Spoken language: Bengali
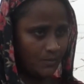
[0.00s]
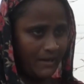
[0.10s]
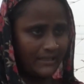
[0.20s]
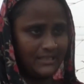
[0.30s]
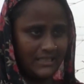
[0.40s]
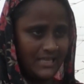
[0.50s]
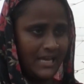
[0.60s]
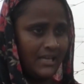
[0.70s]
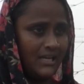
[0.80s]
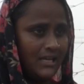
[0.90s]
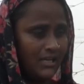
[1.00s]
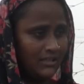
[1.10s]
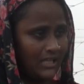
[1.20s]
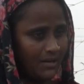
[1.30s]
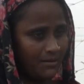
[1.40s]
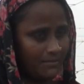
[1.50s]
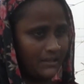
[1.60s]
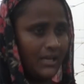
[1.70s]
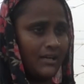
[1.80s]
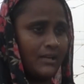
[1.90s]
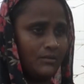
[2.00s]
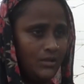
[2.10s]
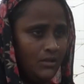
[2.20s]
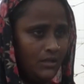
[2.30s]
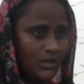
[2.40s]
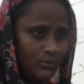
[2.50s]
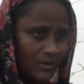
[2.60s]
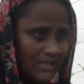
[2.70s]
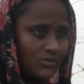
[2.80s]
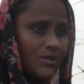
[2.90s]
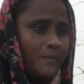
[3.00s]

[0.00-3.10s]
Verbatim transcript: বাদ দিয়ে দেয় তাহলে আমরা থাকার একটু আশ্রয়